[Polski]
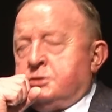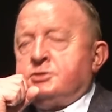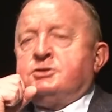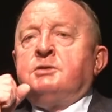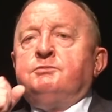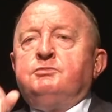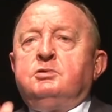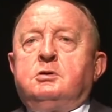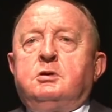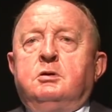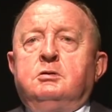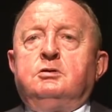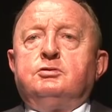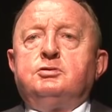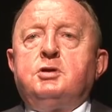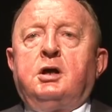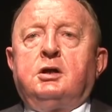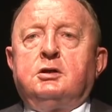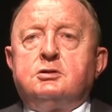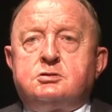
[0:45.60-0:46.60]
żeby
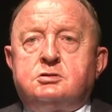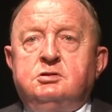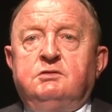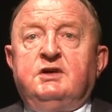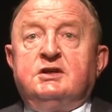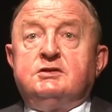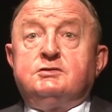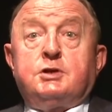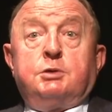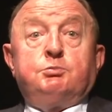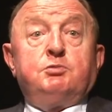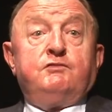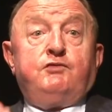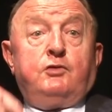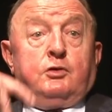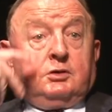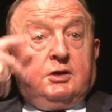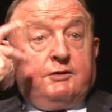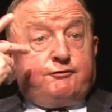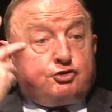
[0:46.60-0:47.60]
kogoś aresztować, żeby w
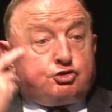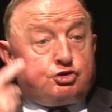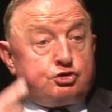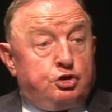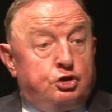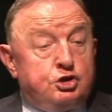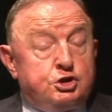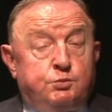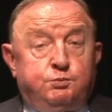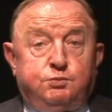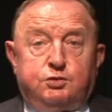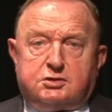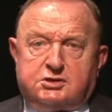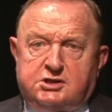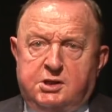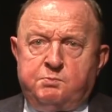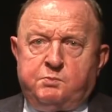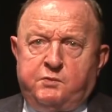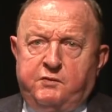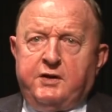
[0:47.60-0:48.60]
ogóle wszcząć
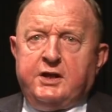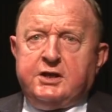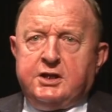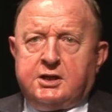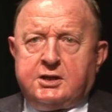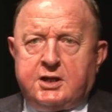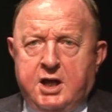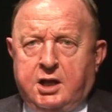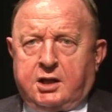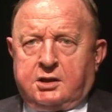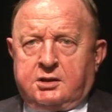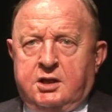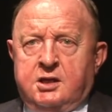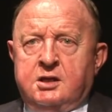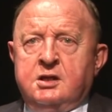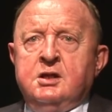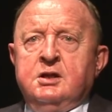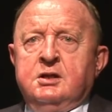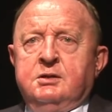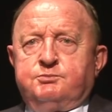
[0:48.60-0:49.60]
postępowanie karne
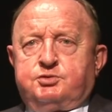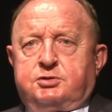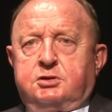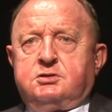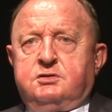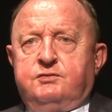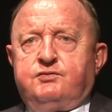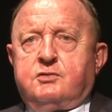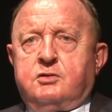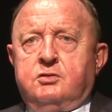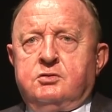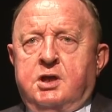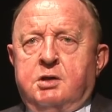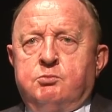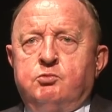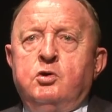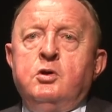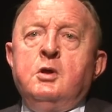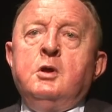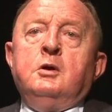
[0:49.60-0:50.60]
przeciwko
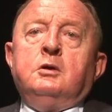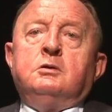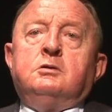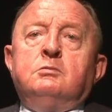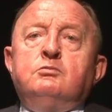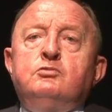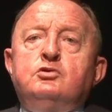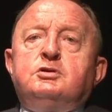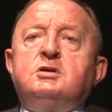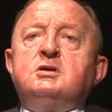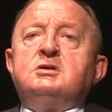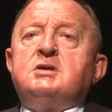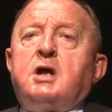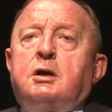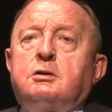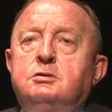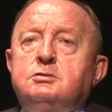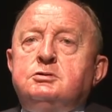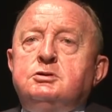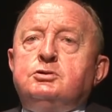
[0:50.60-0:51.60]
niemu, to musi
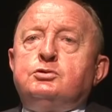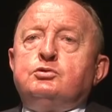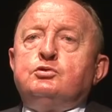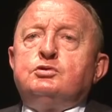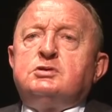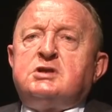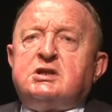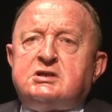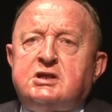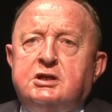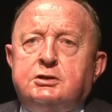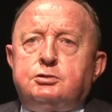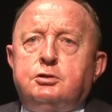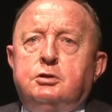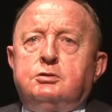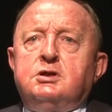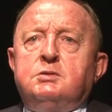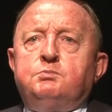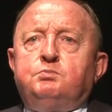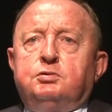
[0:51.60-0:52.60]
zachodzić
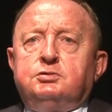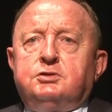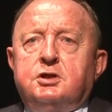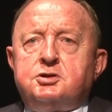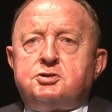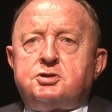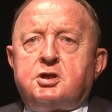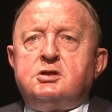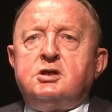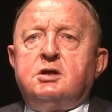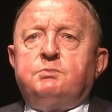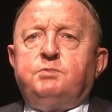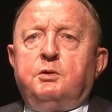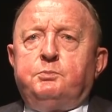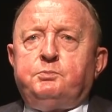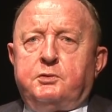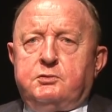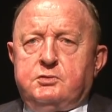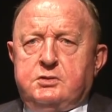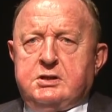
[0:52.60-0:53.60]
uzasadnione podejrzenie
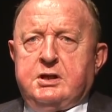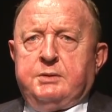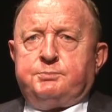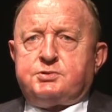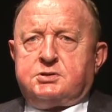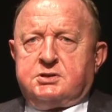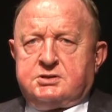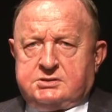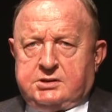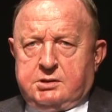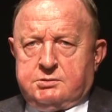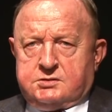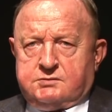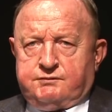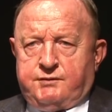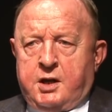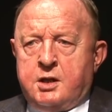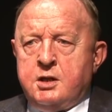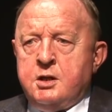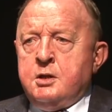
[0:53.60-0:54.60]
popełnienia
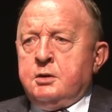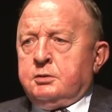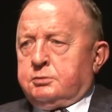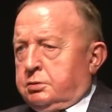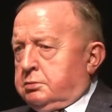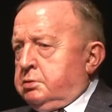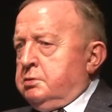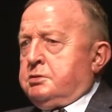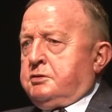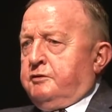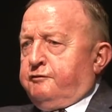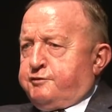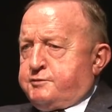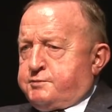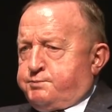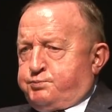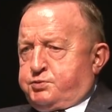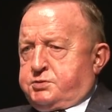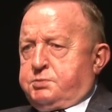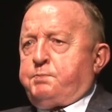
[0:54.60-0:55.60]
przestępstwa. To tylko w
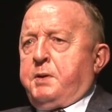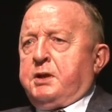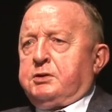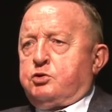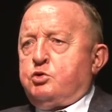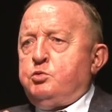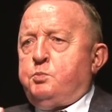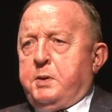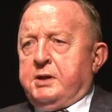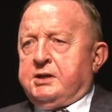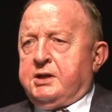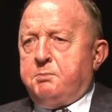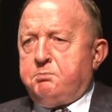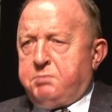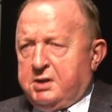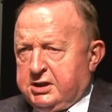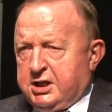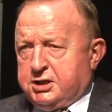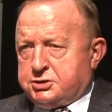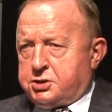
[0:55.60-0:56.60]
przypadku pana
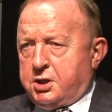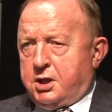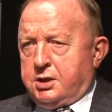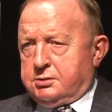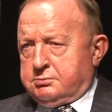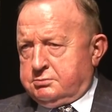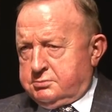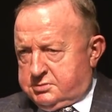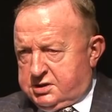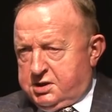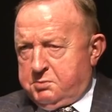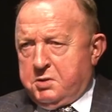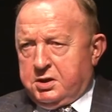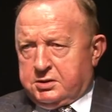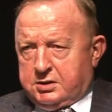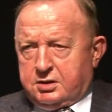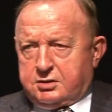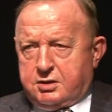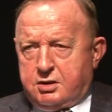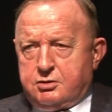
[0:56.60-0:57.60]
Banasia nie ma
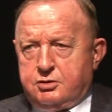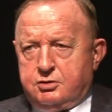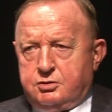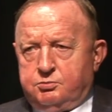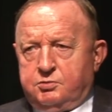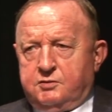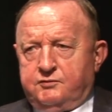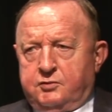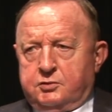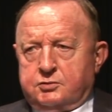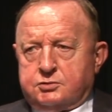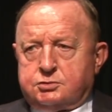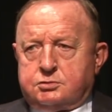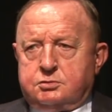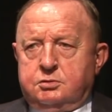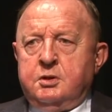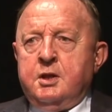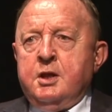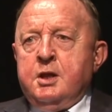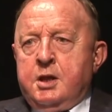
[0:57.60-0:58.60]
takiego
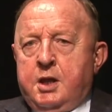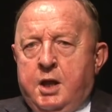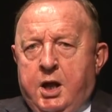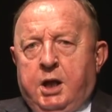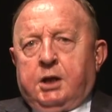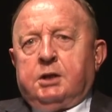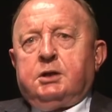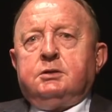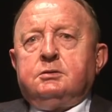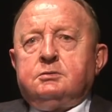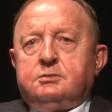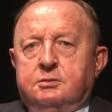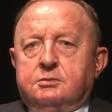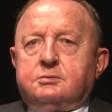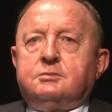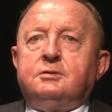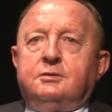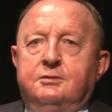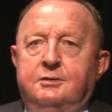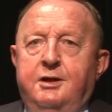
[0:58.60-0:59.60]
obowiązku, ale no to